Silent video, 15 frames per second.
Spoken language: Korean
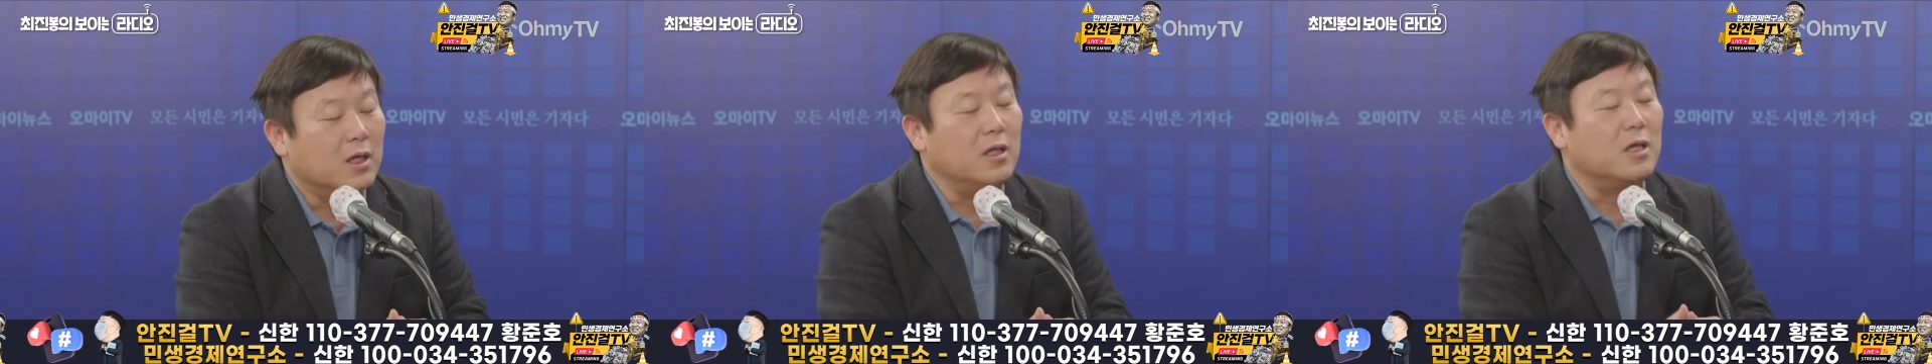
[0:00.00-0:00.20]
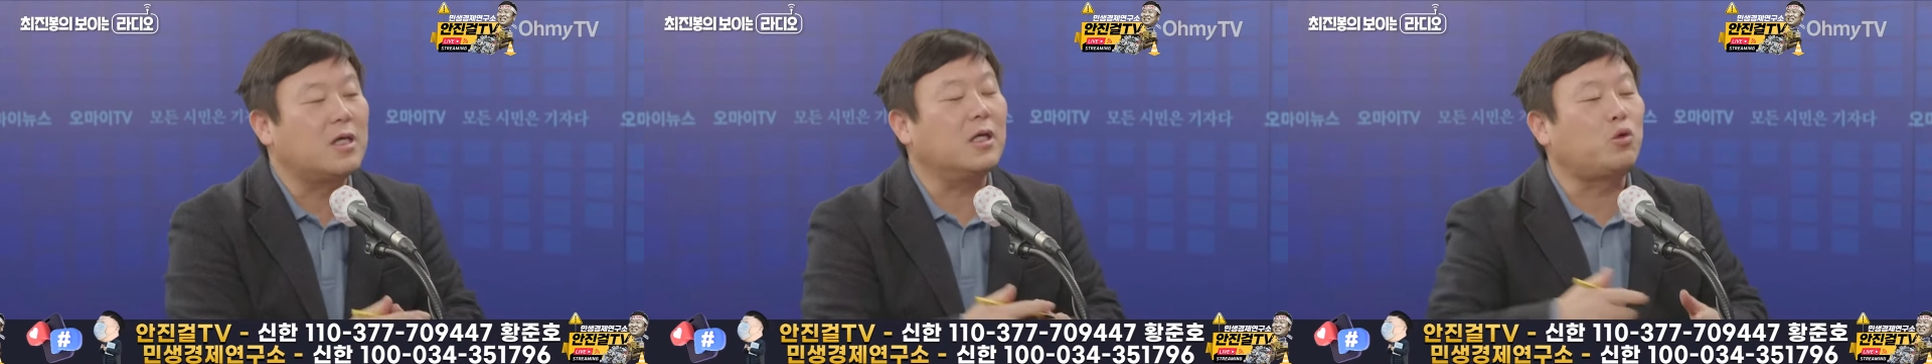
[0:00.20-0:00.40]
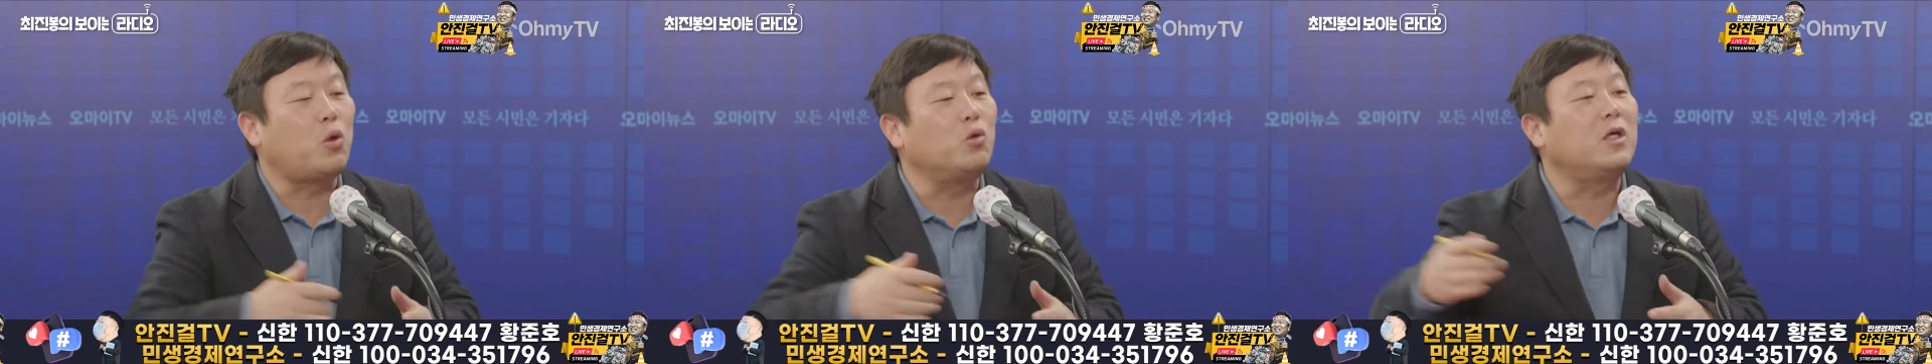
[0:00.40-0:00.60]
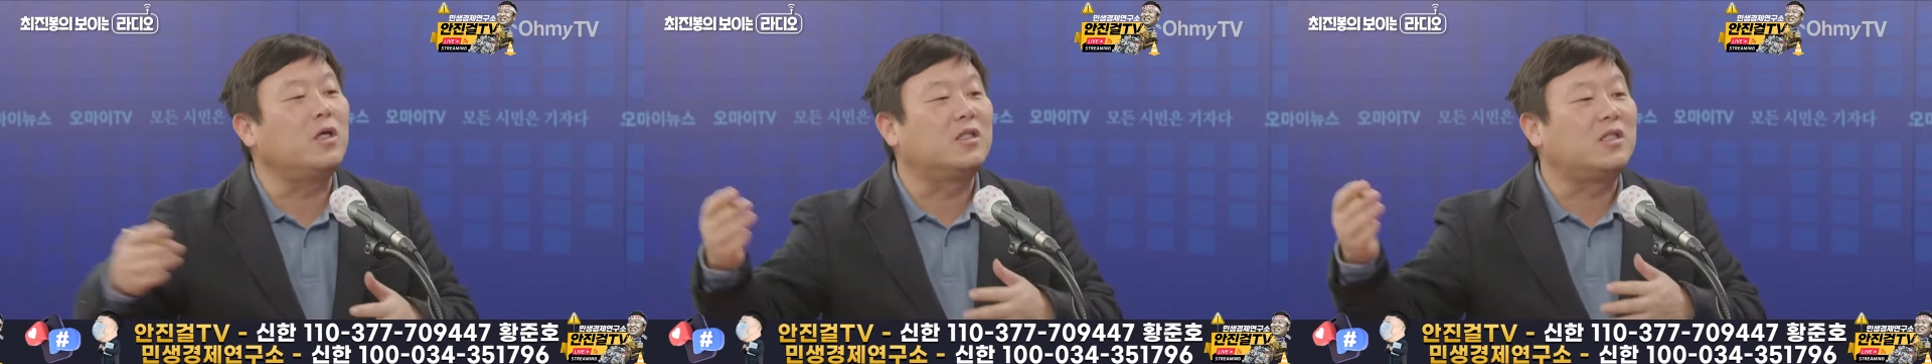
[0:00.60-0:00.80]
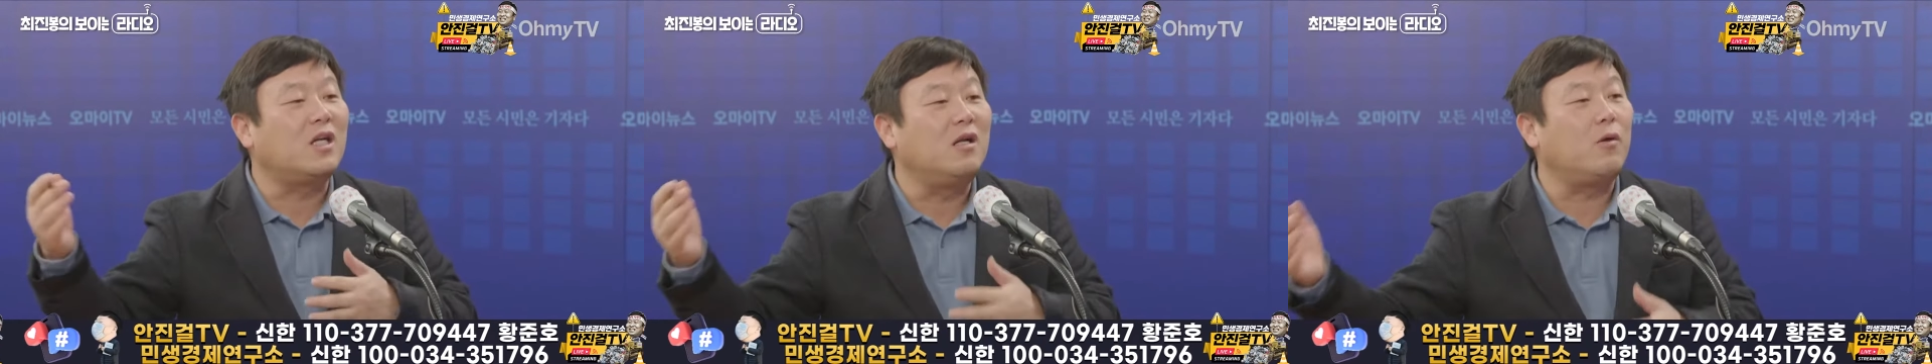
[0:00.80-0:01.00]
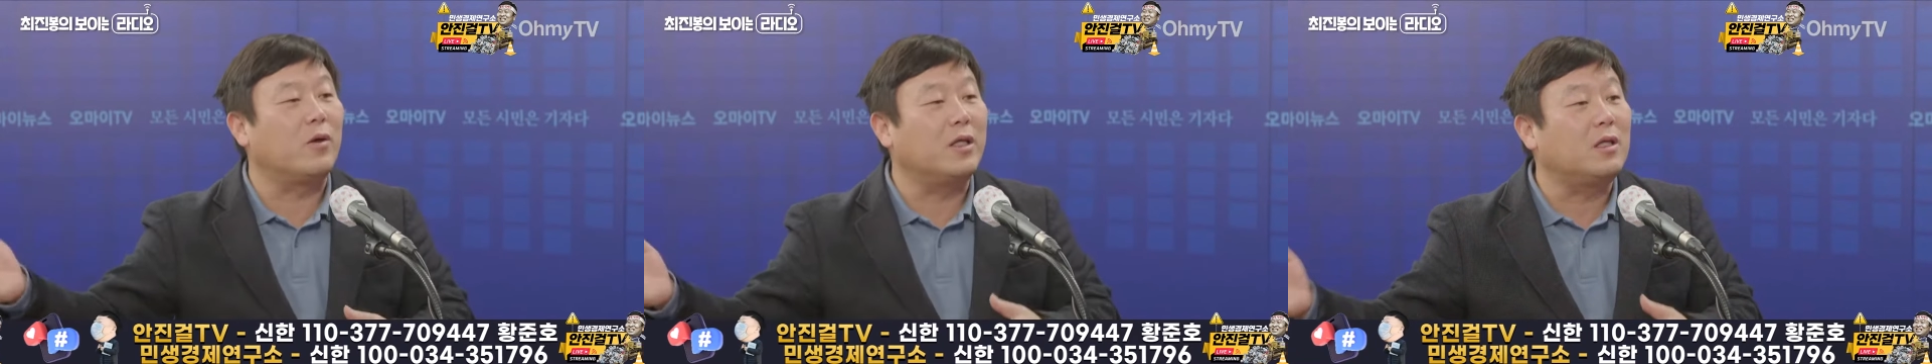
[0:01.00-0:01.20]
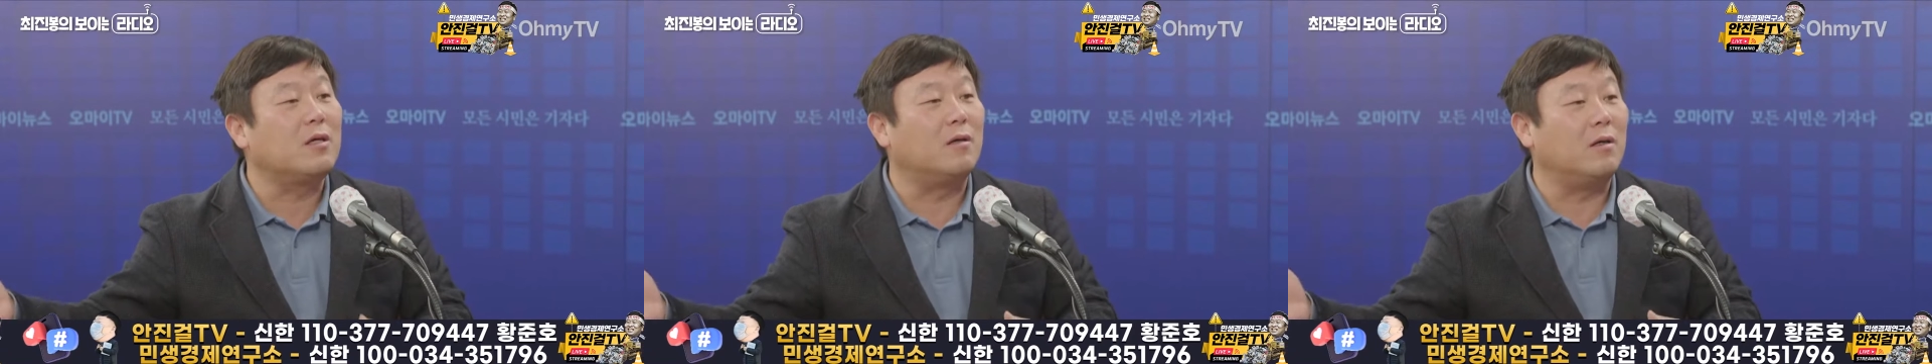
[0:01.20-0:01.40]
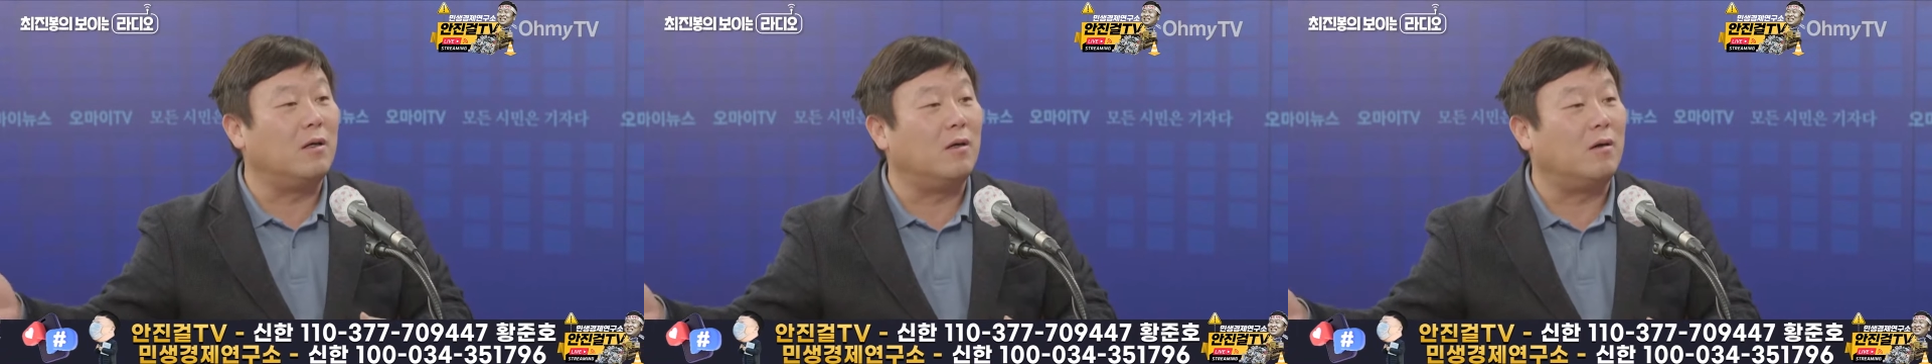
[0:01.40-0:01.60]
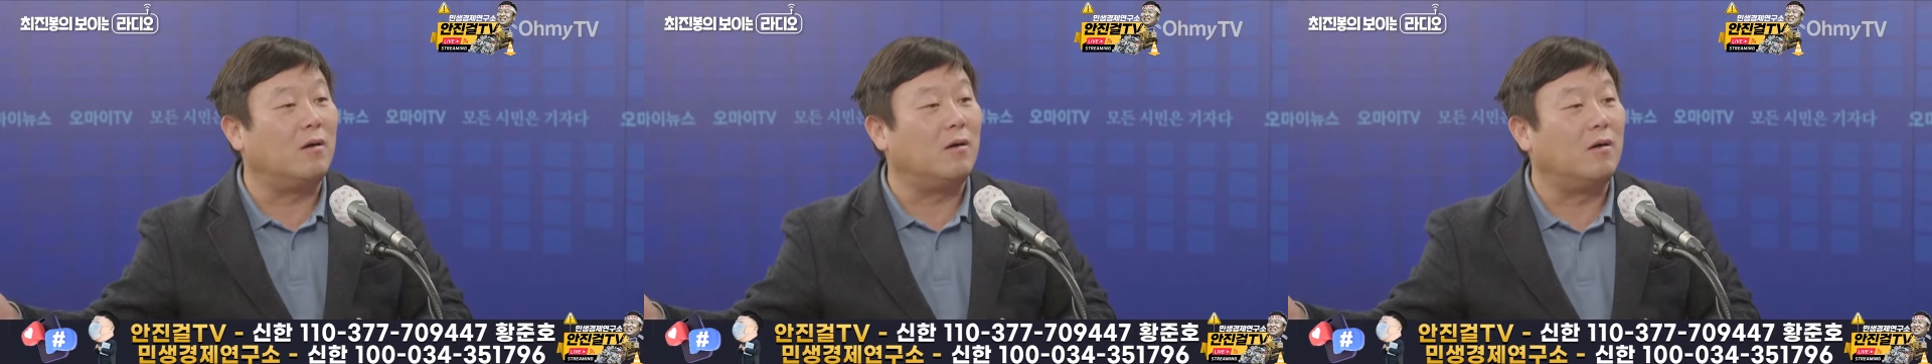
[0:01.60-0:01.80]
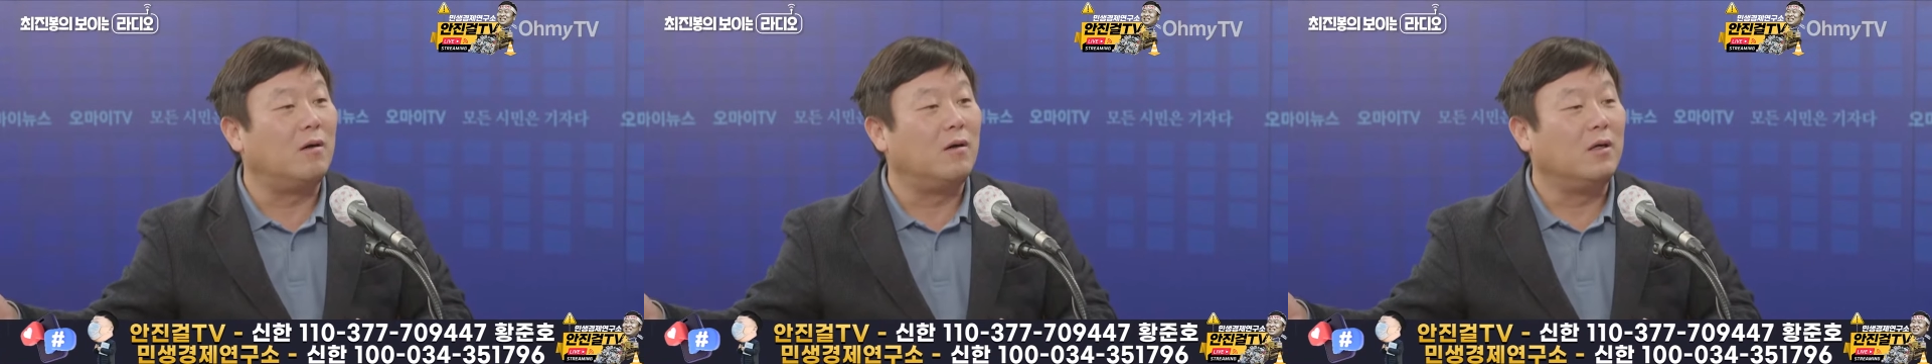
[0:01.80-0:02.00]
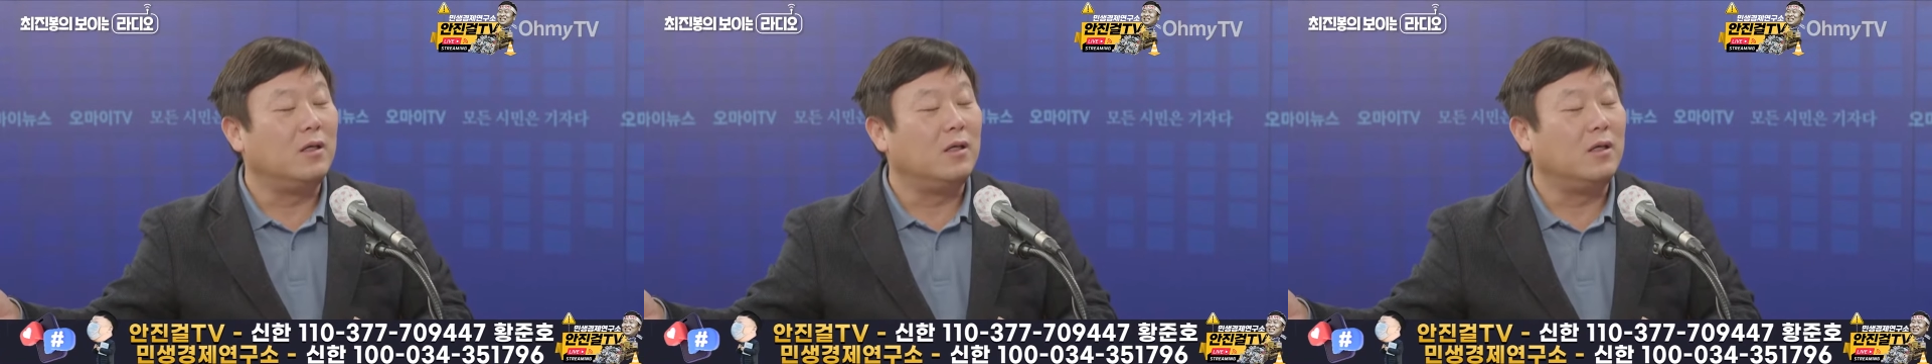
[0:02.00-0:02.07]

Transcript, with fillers: 그렇게 총선 치려고 했던 거예요. 음.